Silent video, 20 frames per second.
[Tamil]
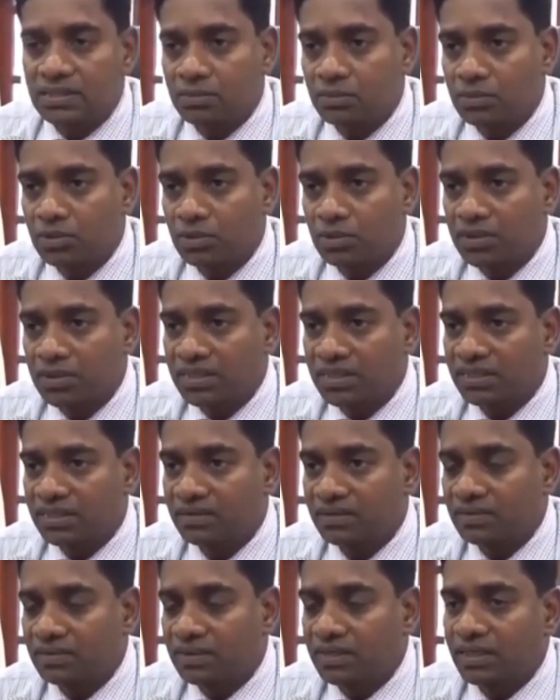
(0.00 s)
போதனா
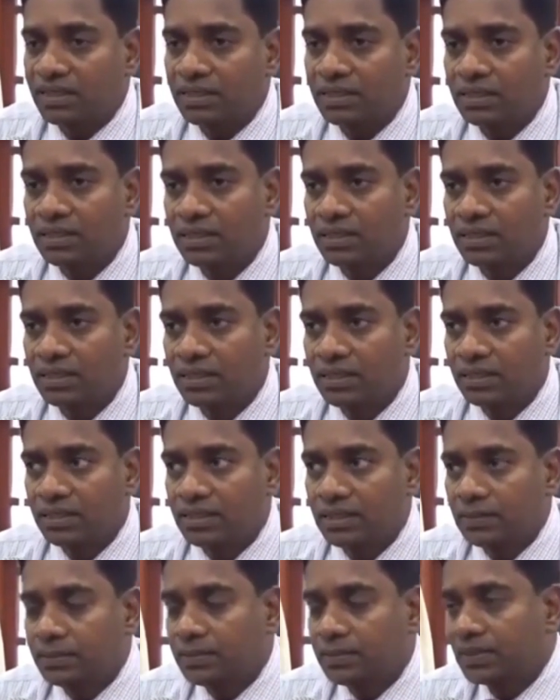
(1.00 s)
வைத்தியசாலைக்குள் இந்திய
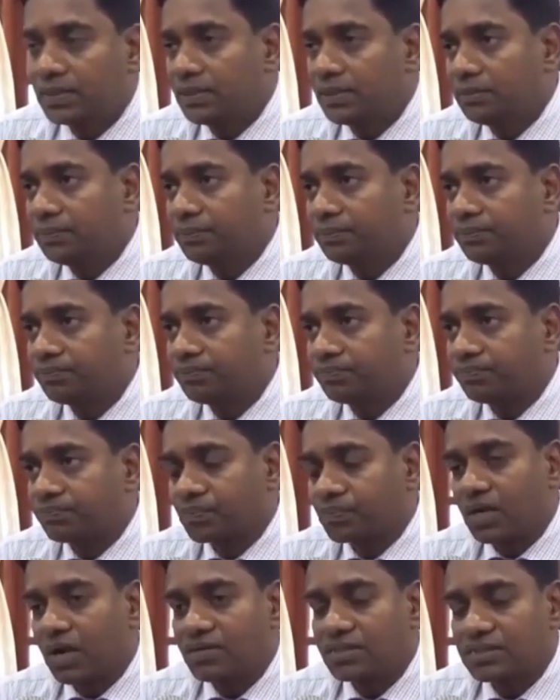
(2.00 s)
ராணுவத்தினரால் கொல்லப்பட்ட
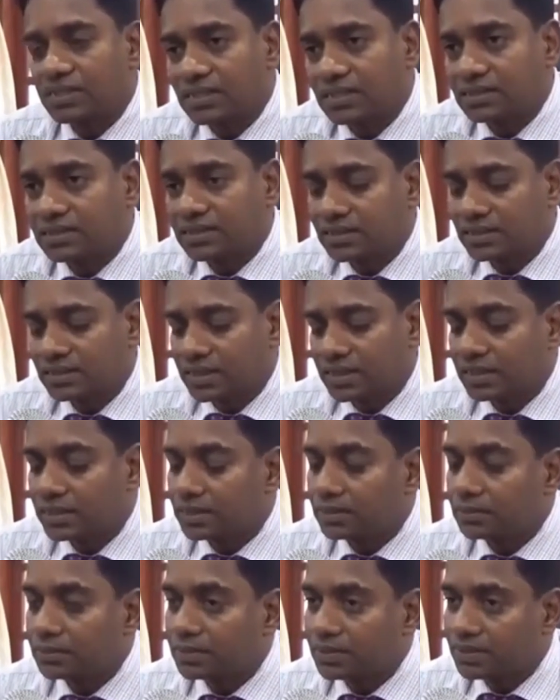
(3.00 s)
இருபத்தி ஒரு வைத்திய
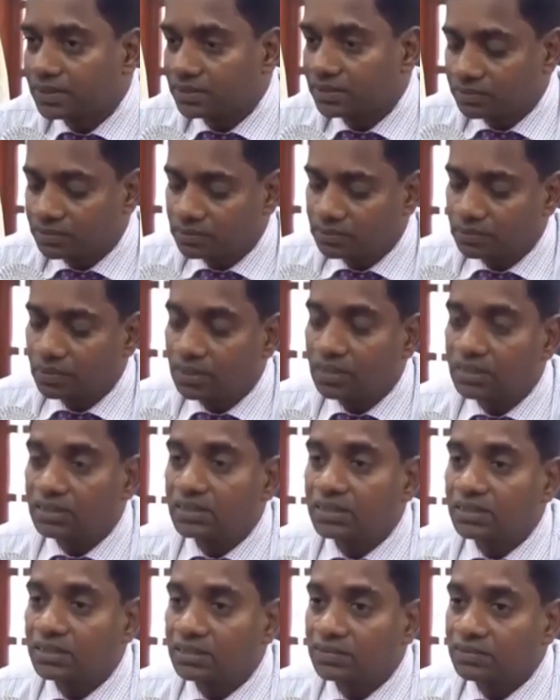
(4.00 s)
சேவையாளர்கள் உள்ளிட்ட
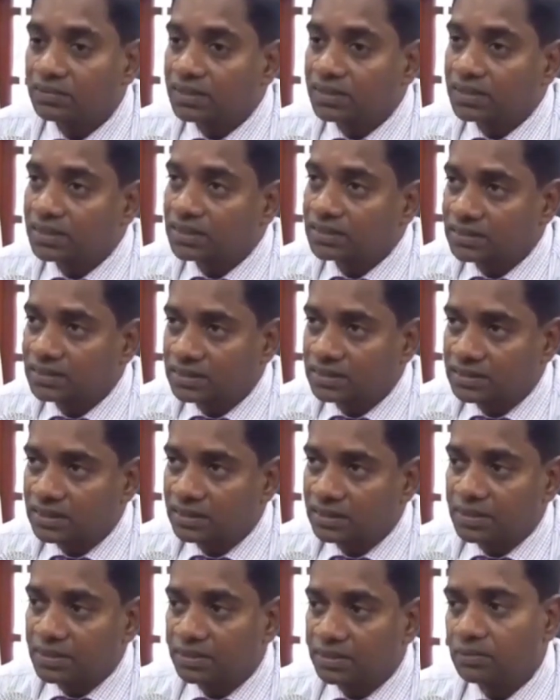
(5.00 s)
அறுபத்தி எட்டு அப்பாவி
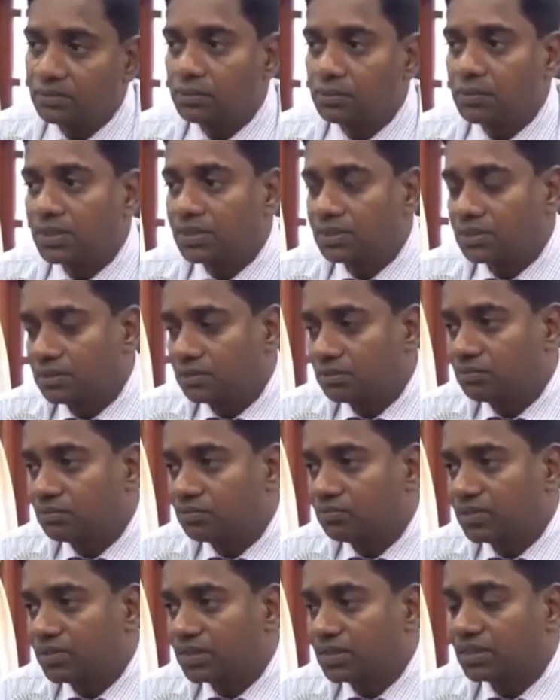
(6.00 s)
உயிர்களின் முப்பத்தி ஓராவது
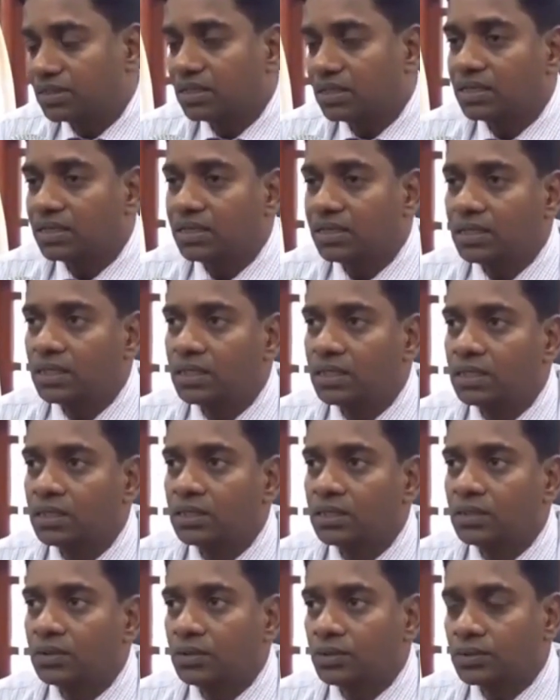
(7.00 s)
ஆண்டு நினைவு தினம்
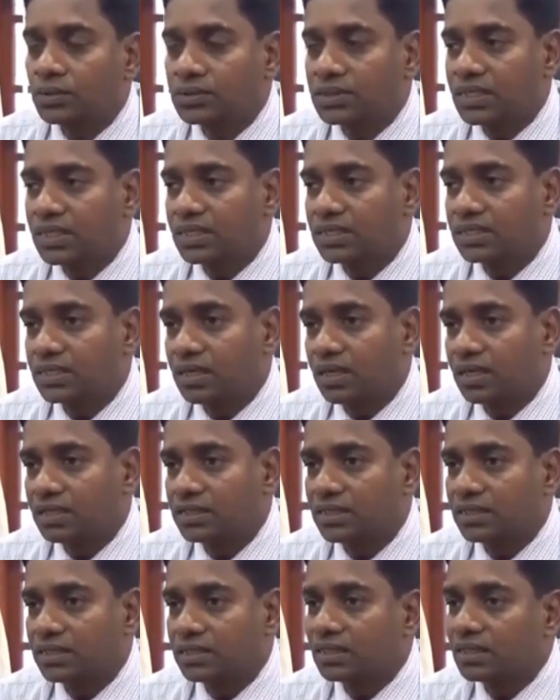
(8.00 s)
யாழ் போதனா
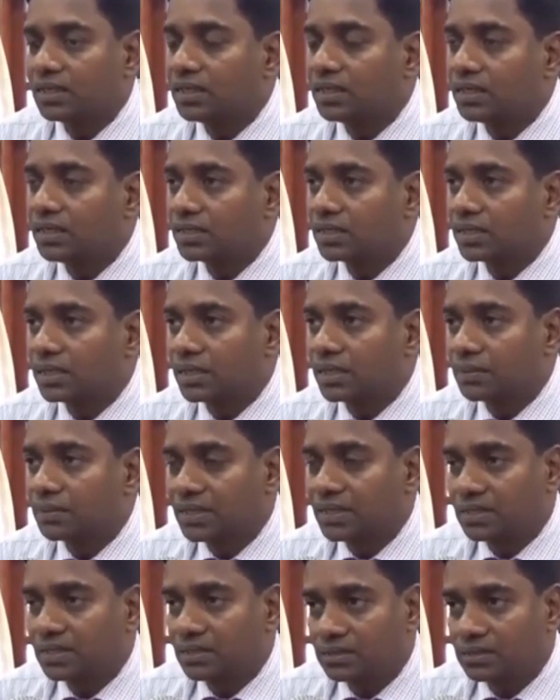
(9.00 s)
வைத்தியசாலையில் நடைபெற்றது